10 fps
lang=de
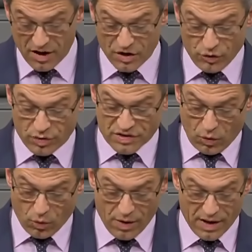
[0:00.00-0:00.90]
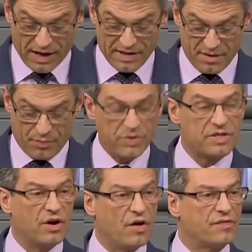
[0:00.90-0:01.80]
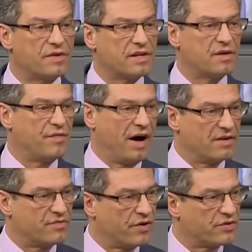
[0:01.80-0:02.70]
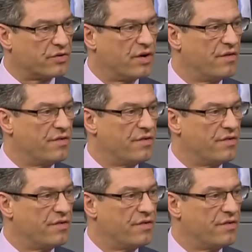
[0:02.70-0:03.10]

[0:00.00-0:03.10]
Nur so kann der Bund die öffentliche Verantwortung